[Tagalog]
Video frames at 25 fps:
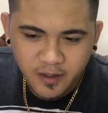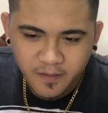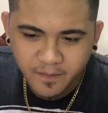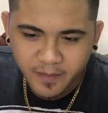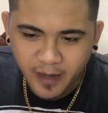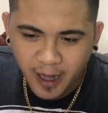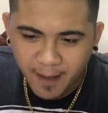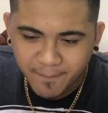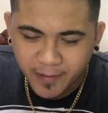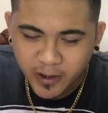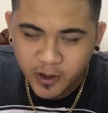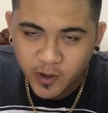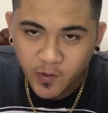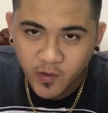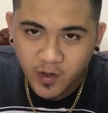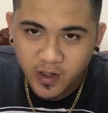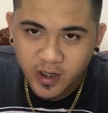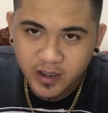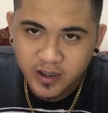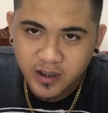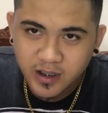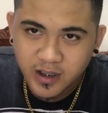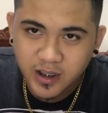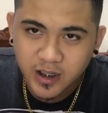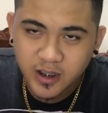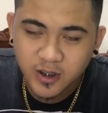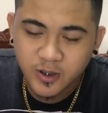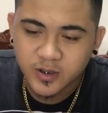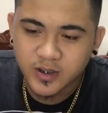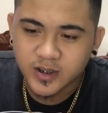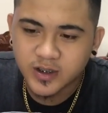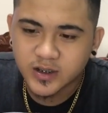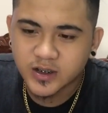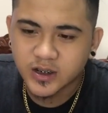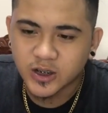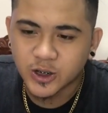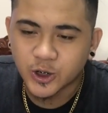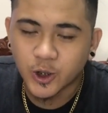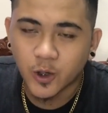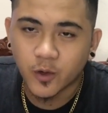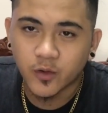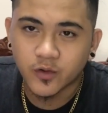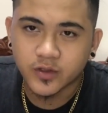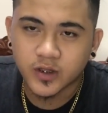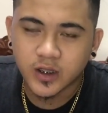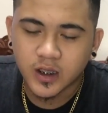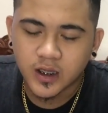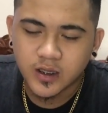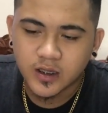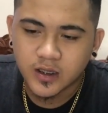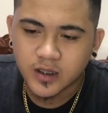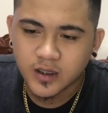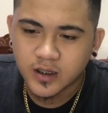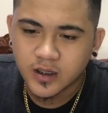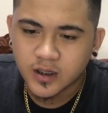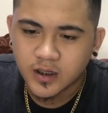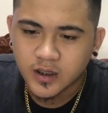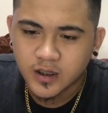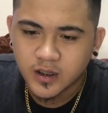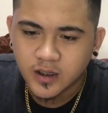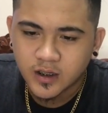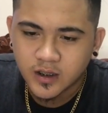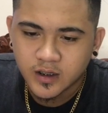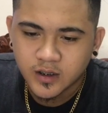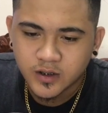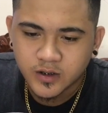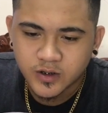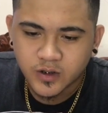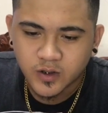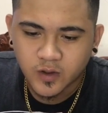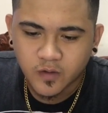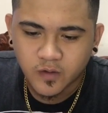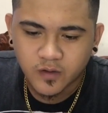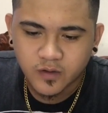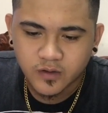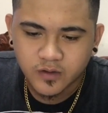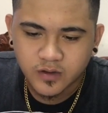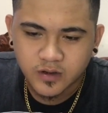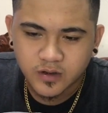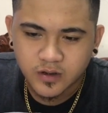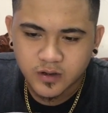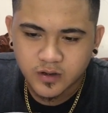Pinapatungkulan niyo dito is si Joti So